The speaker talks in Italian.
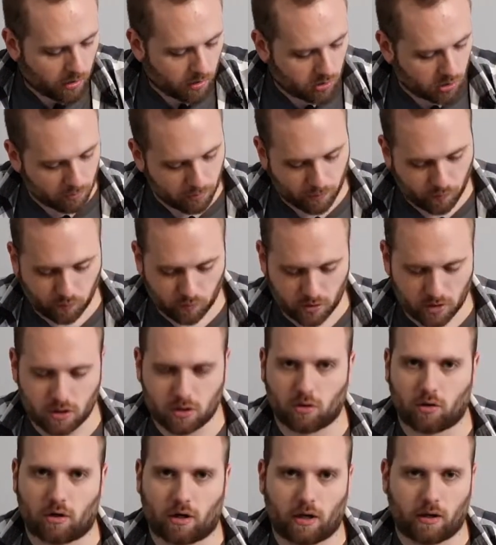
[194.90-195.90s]
Come
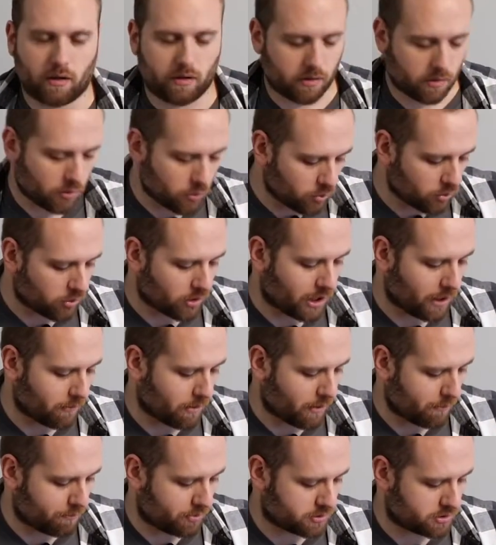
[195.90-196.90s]
funziona? Lungo la
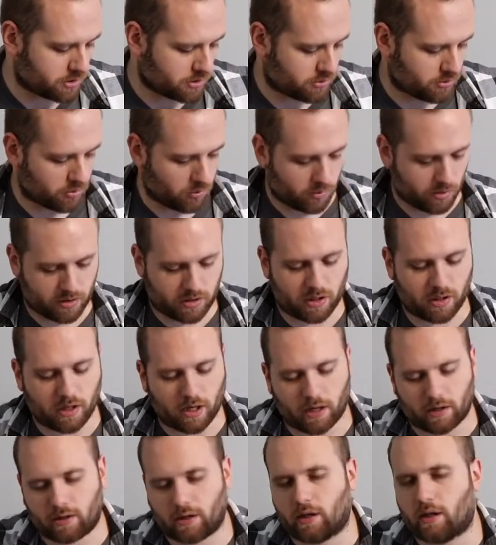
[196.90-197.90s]
mappa ci sono queste
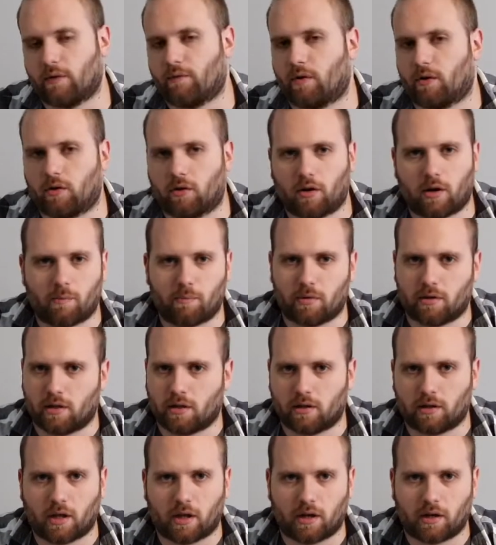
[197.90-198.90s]
carte che vanno a
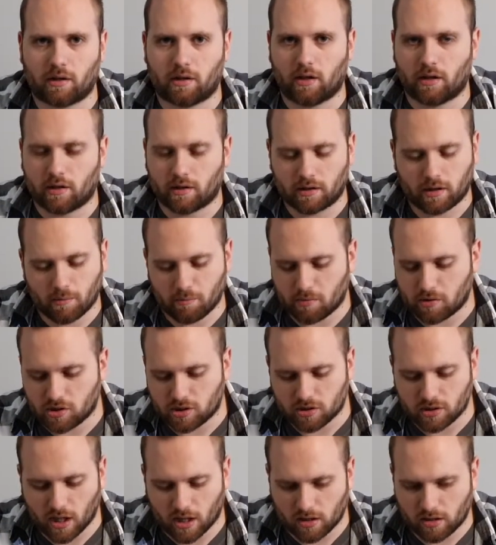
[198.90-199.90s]
rappresentare delle semplici
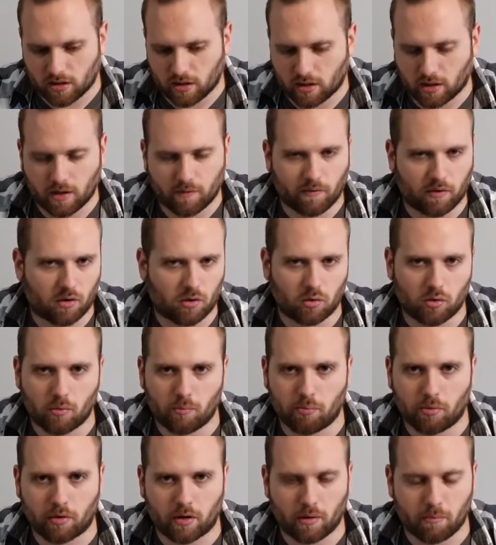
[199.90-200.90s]
tessere che vanno a
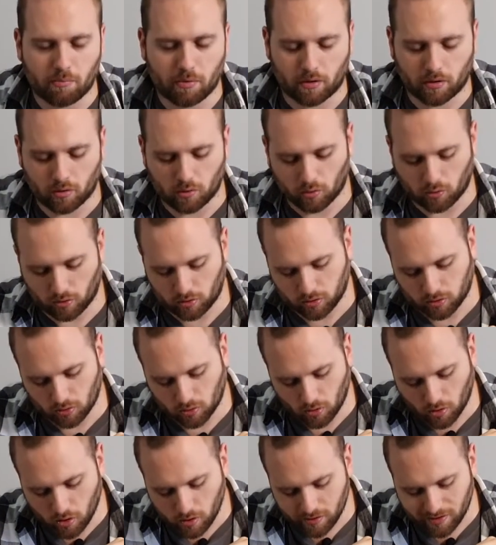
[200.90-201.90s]
comporre il
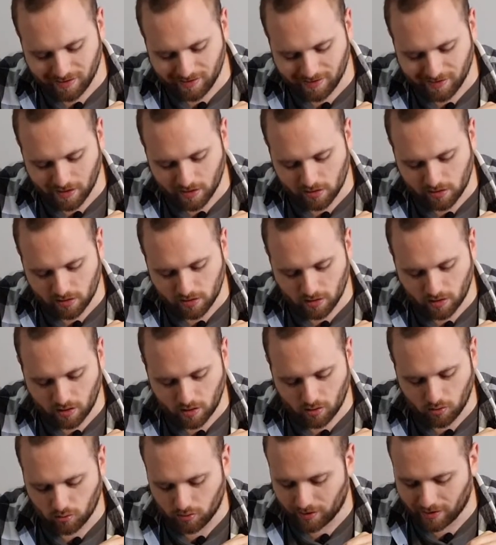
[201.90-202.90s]
percorso. Ogni
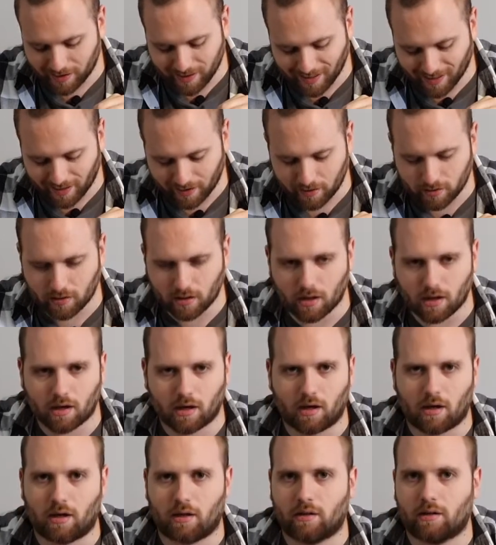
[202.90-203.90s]
tessera, ogni carta
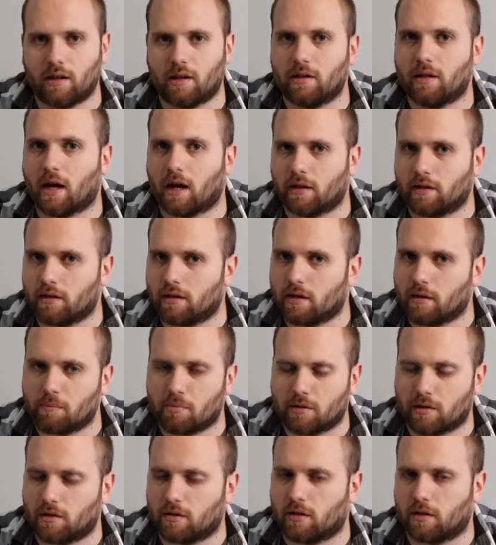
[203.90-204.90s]
ha dei dadi
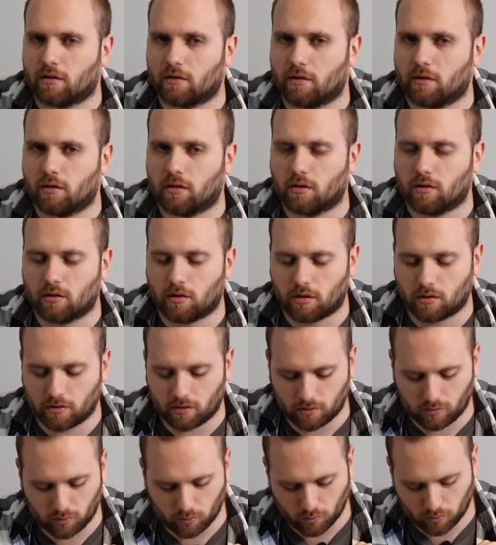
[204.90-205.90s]
rappresentati al di
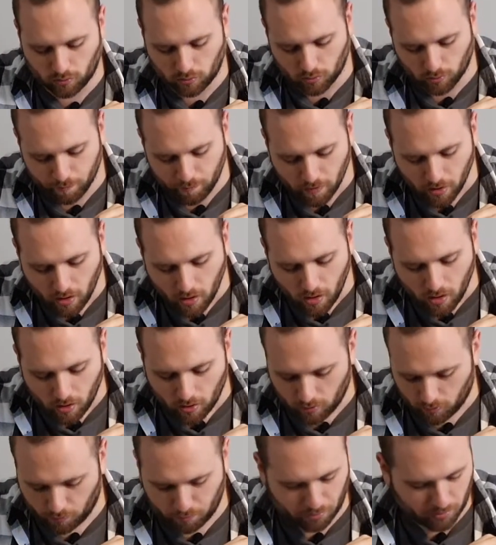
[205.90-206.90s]
sotto.
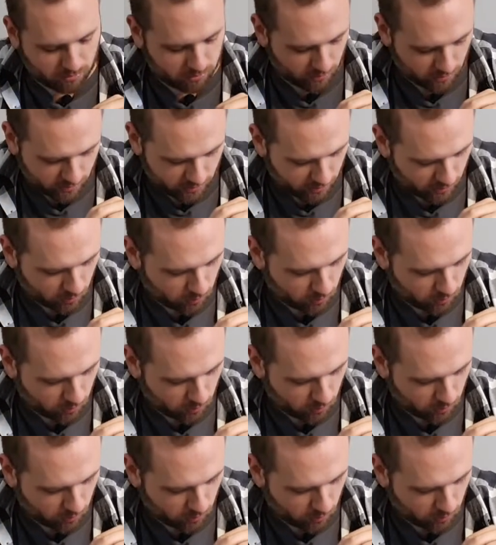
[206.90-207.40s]
Eh, possono essere